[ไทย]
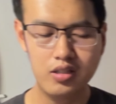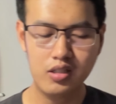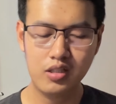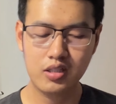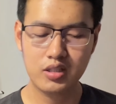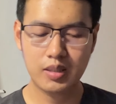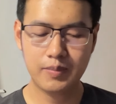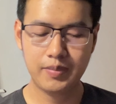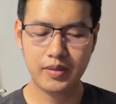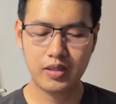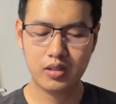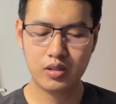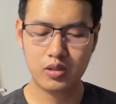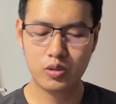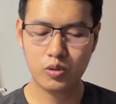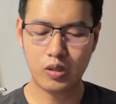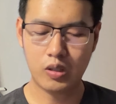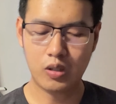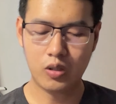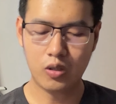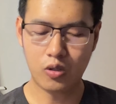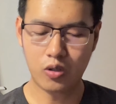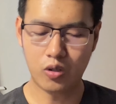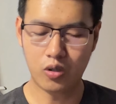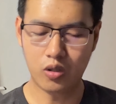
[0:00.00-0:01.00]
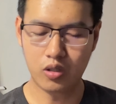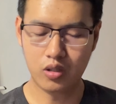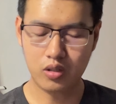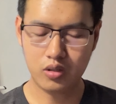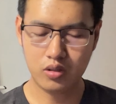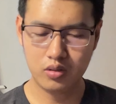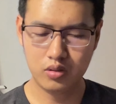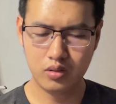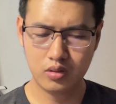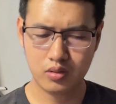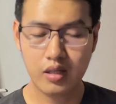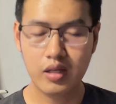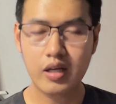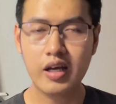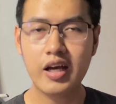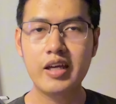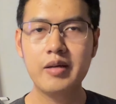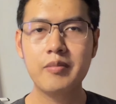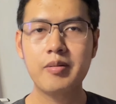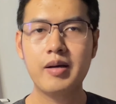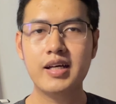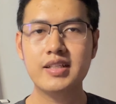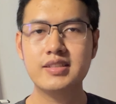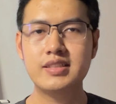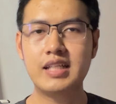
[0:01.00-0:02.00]
คือจะเป็นตัวของ
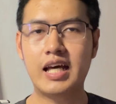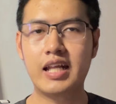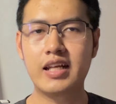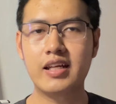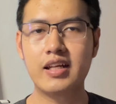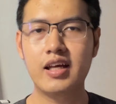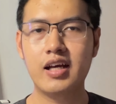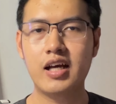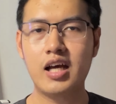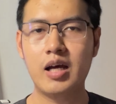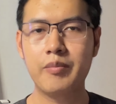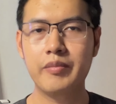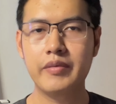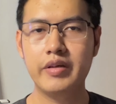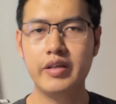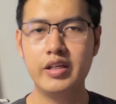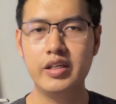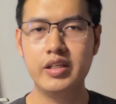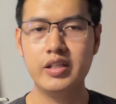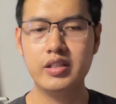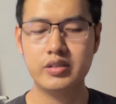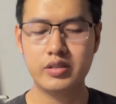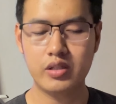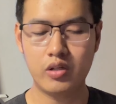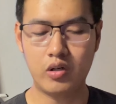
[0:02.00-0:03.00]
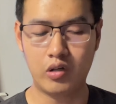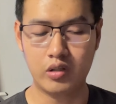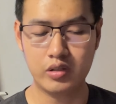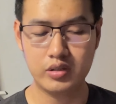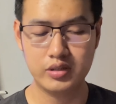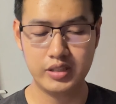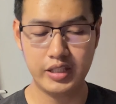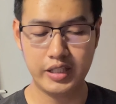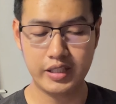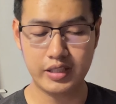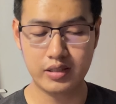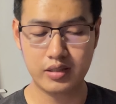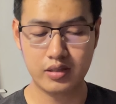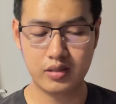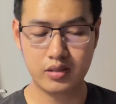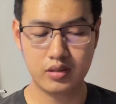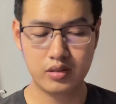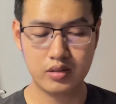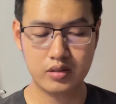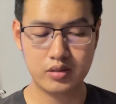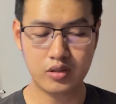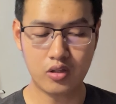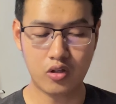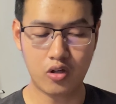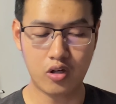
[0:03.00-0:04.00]
i p a s a n นะครับ e 2 7
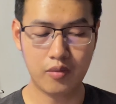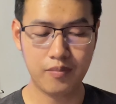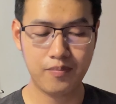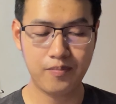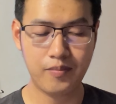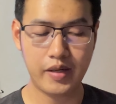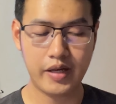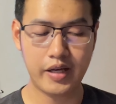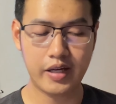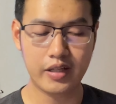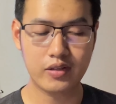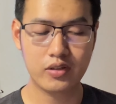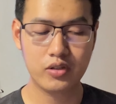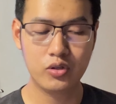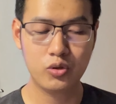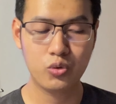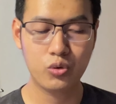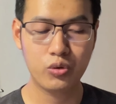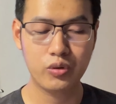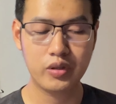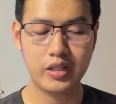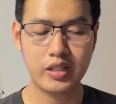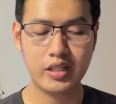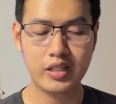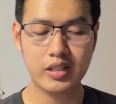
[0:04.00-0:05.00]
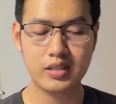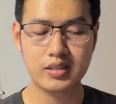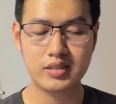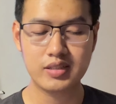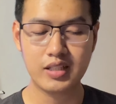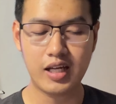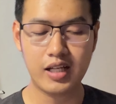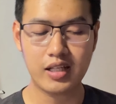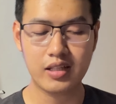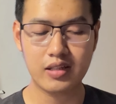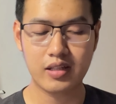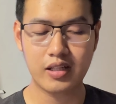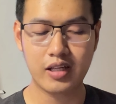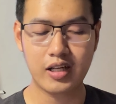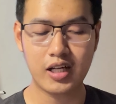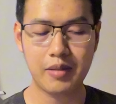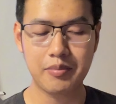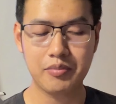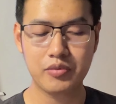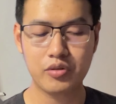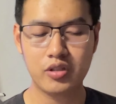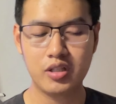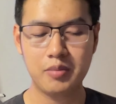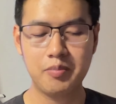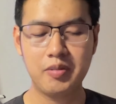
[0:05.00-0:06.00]
28 u ขีด z นะครั
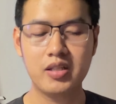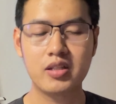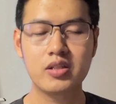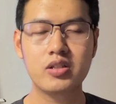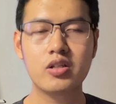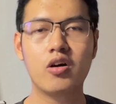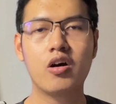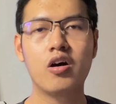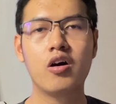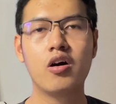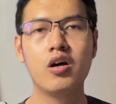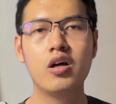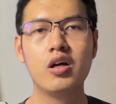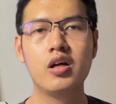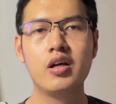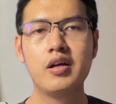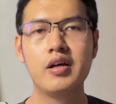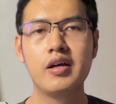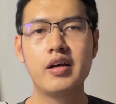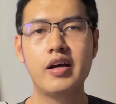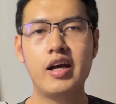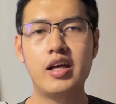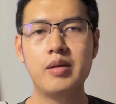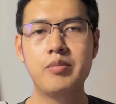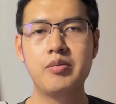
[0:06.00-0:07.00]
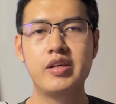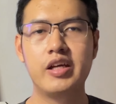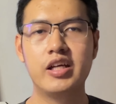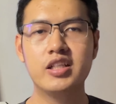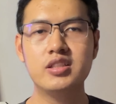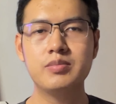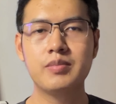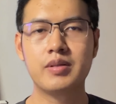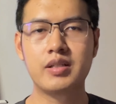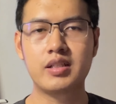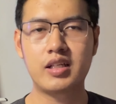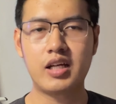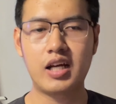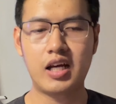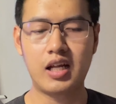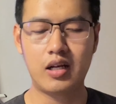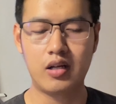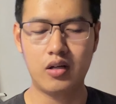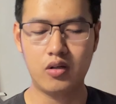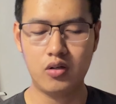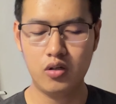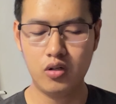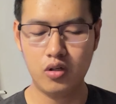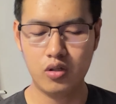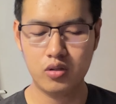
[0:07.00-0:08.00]
บ ตัวนี้เป็นจอ IPS เหมือนกัน
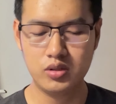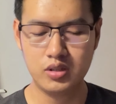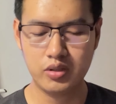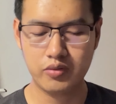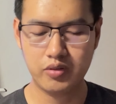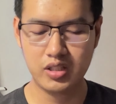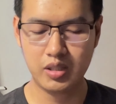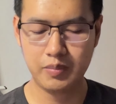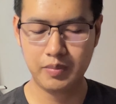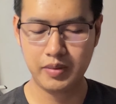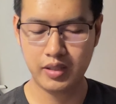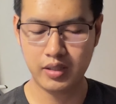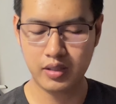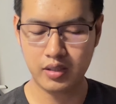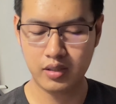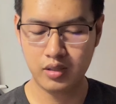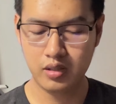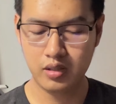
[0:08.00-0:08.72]
แล้วก็รู้สึกว่าจะเป็น